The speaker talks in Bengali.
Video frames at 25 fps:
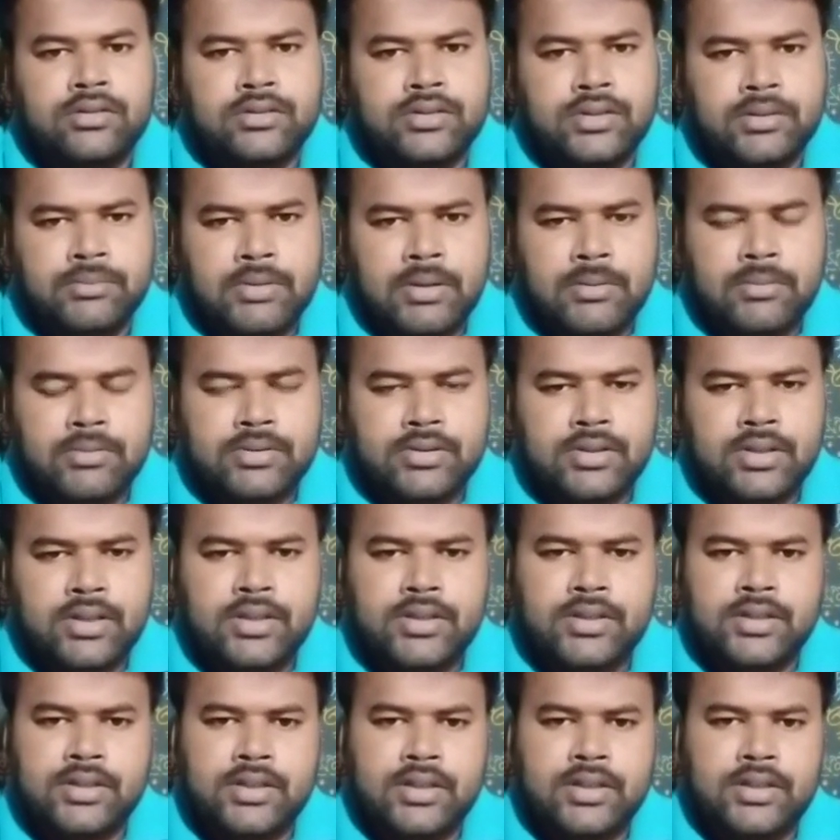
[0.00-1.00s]
যে ব্যবস্থাটা
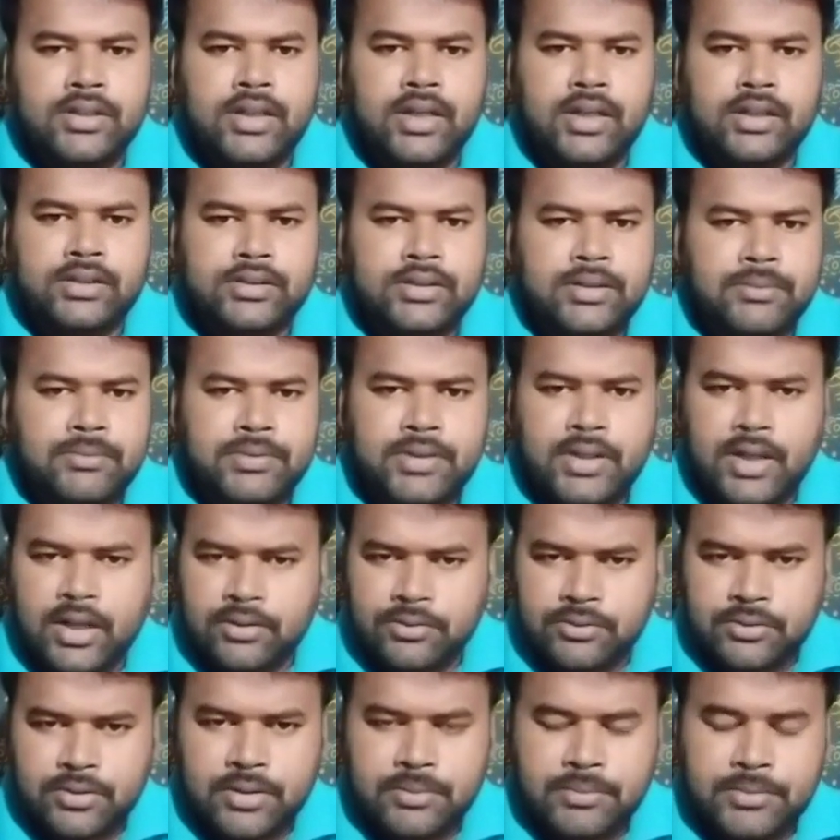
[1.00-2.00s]
সেটা নিয়ে আজকে আমাদের
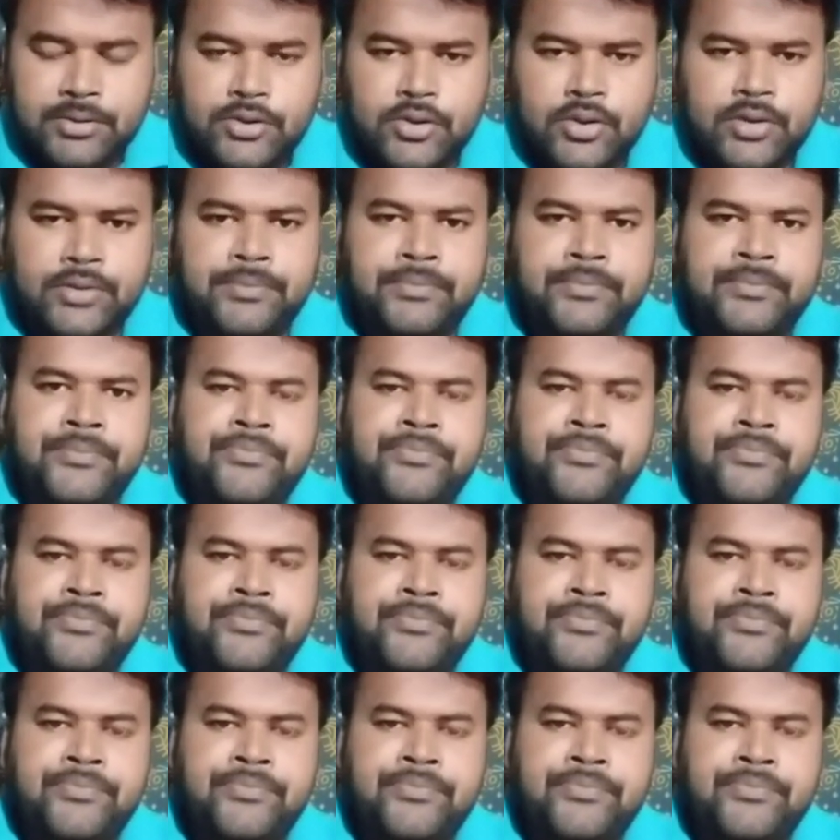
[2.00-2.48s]
আলোচনার বিষয়